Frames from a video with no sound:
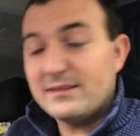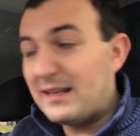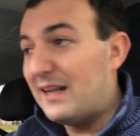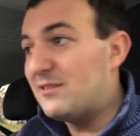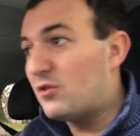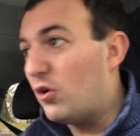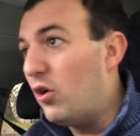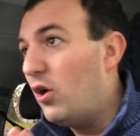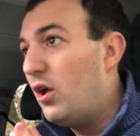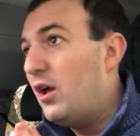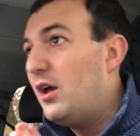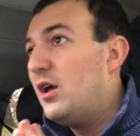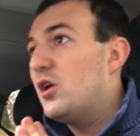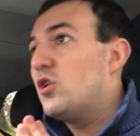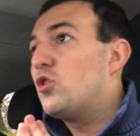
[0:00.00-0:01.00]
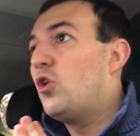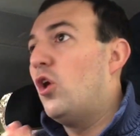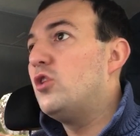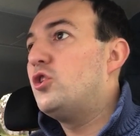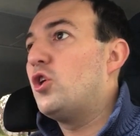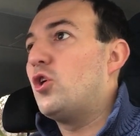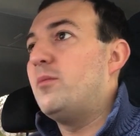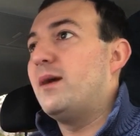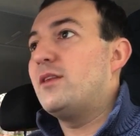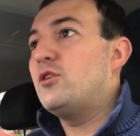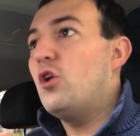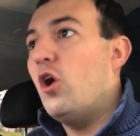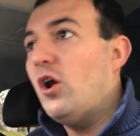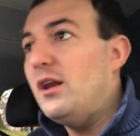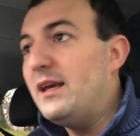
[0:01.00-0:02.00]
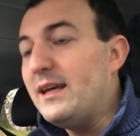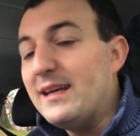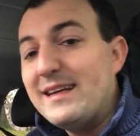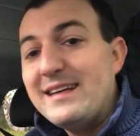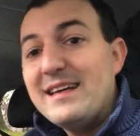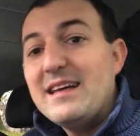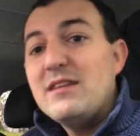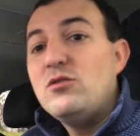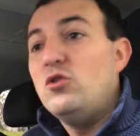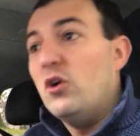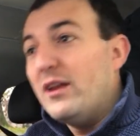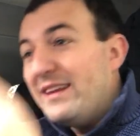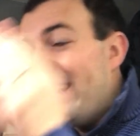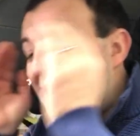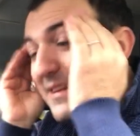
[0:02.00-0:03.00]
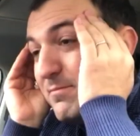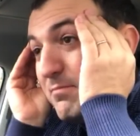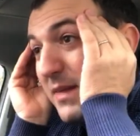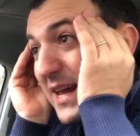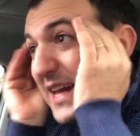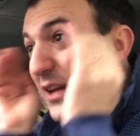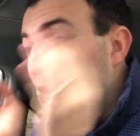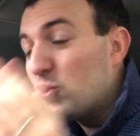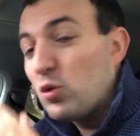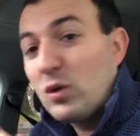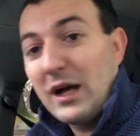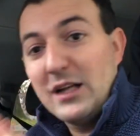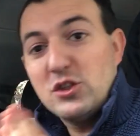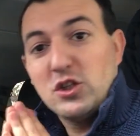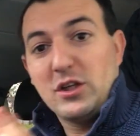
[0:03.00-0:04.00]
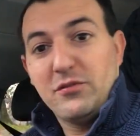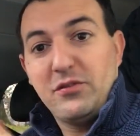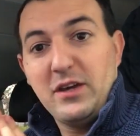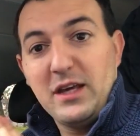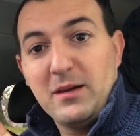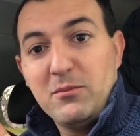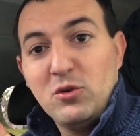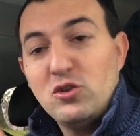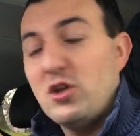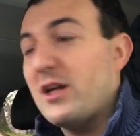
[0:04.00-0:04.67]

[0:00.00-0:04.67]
Tra l'altro, gol di Romagnoli non, nemmeno su calcio da fermo.